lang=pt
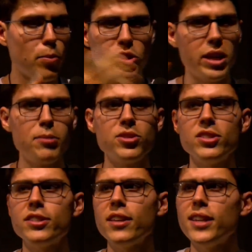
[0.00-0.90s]
Poderíamos
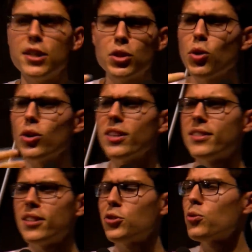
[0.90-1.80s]
estender
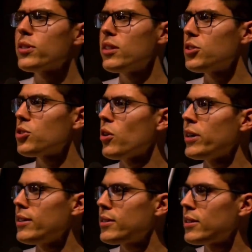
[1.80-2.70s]
todas as suas
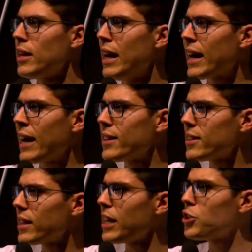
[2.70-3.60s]
lições,
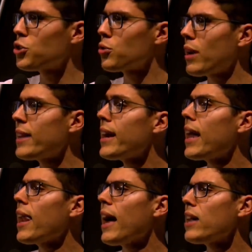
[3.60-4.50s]
cada trecho, cada
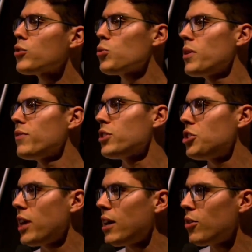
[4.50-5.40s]
relato do
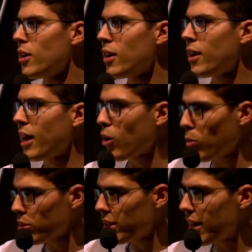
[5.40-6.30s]
Evangelho é
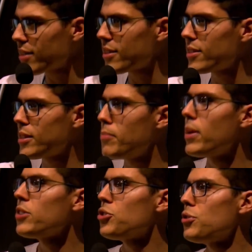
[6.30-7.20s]
como que essa
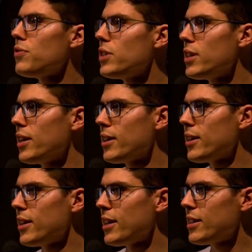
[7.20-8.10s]
semente divina,
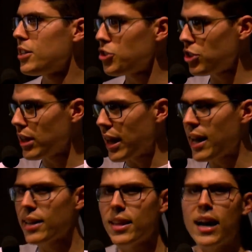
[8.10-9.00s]

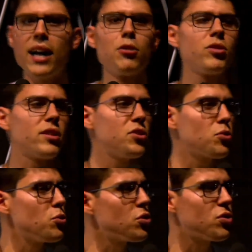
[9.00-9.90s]
destinada a, no
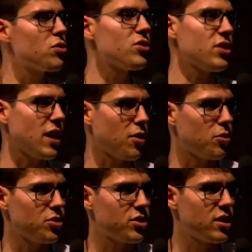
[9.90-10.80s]
transcurso dos
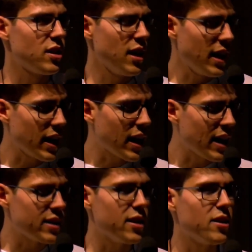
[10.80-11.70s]
séculos,
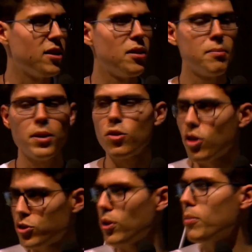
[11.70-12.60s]
regada pelo
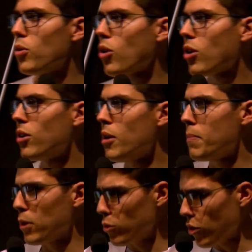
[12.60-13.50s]
nosso amor,
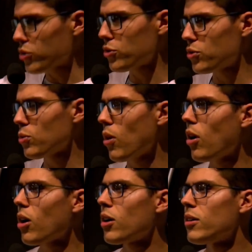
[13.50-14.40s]
pelo nosso
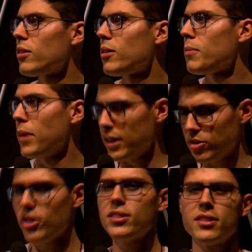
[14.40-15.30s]
suor,
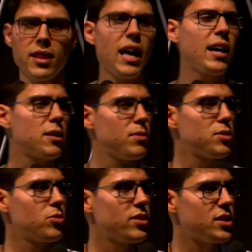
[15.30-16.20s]
pelas nossas
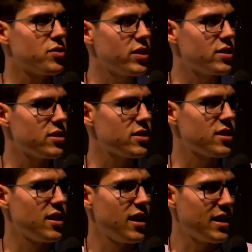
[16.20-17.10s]
lágrimas, muitas
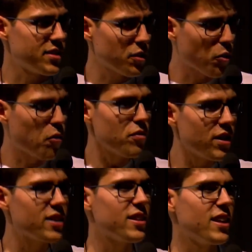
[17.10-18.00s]
vezes, a se
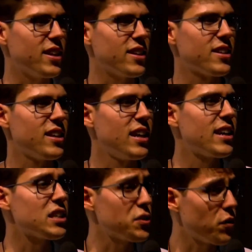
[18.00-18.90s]
converterem
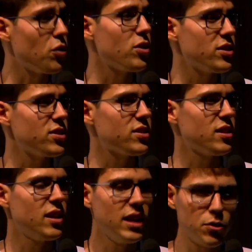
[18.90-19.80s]
nas
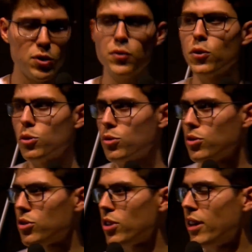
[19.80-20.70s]
flores e nos
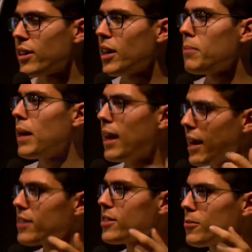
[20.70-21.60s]
frutos que
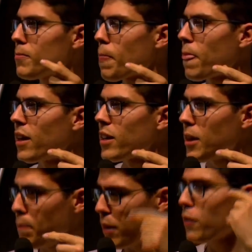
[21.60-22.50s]
embelezam,
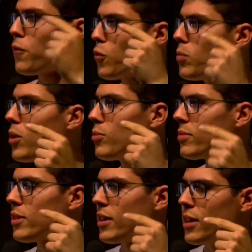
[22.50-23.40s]
que perfumam
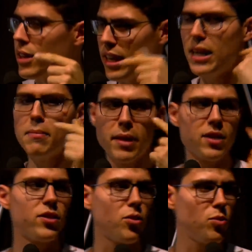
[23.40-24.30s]
e que
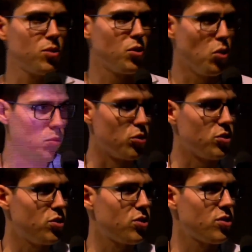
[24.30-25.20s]
alimentam o mundo.